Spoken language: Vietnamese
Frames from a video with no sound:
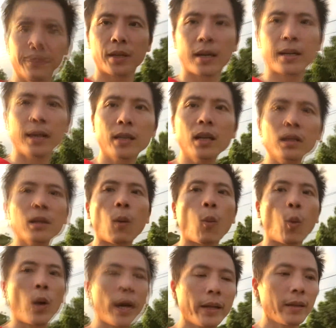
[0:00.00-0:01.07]
cái kiến thức tổng
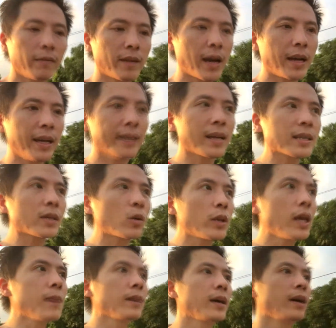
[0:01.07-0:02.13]
quan và cái kỹ năng giao
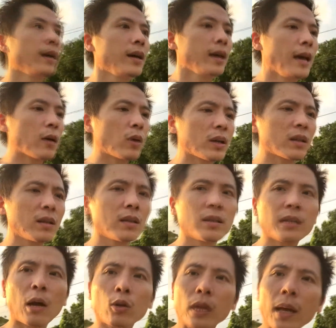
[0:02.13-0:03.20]
tiếp. Thế còn
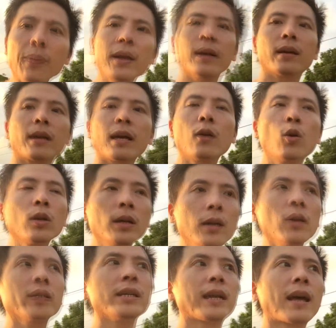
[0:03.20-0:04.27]
giao tiếp ấy, cái ngôn
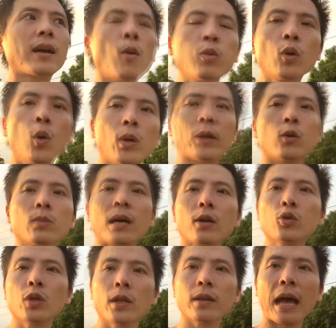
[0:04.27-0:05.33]
ngữ chỉ là cái công cụ để chúng ta
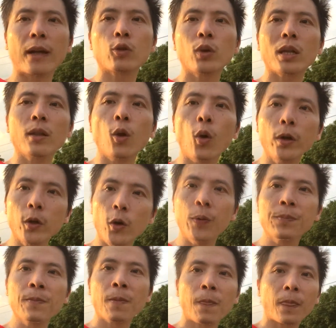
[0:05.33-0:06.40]
truyền đạt, kết nối thôi.
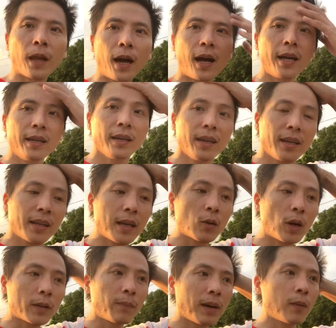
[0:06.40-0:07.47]
Đấy. Thế
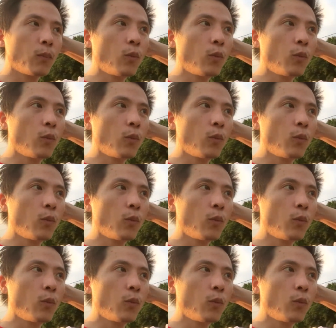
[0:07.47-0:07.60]
còn mà